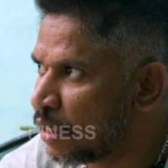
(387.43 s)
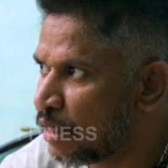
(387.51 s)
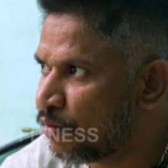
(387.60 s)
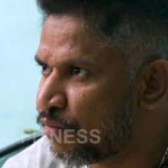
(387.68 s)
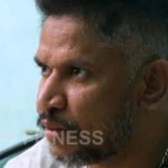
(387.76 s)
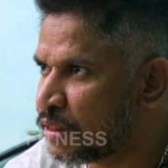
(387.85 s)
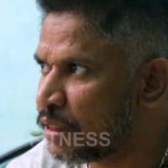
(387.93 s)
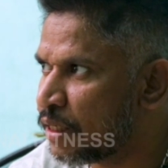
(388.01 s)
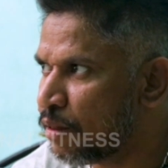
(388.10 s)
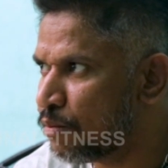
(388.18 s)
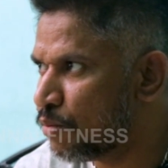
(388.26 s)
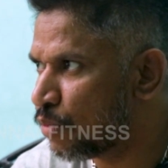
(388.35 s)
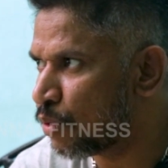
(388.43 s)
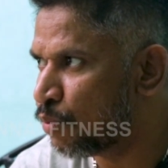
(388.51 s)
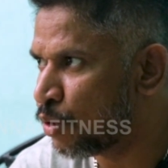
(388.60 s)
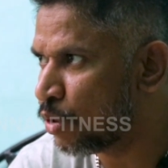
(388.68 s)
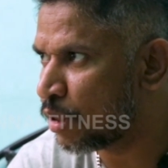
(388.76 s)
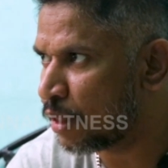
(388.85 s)
இல்லை ஃபிஷ்ஷுனால் ஒரு
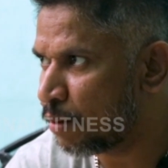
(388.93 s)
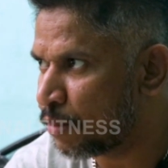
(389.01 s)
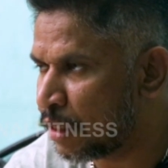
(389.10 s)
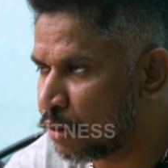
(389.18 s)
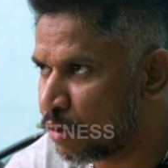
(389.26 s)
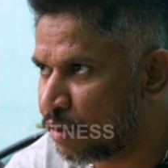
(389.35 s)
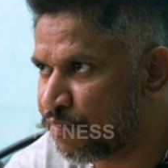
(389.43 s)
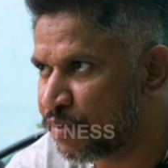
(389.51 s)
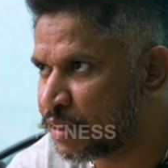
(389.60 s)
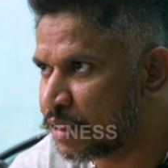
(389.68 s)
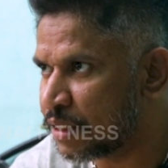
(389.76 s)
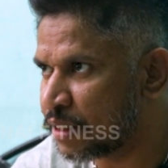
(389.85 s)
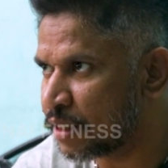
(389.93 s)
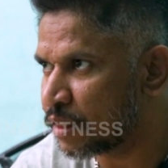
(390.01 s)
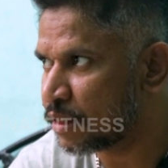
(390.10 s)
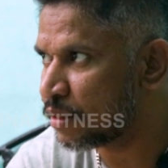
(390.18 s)
முந்நூறு கிராம் நானூறு கிராம் ஃபிஷ் எடுத்துங்க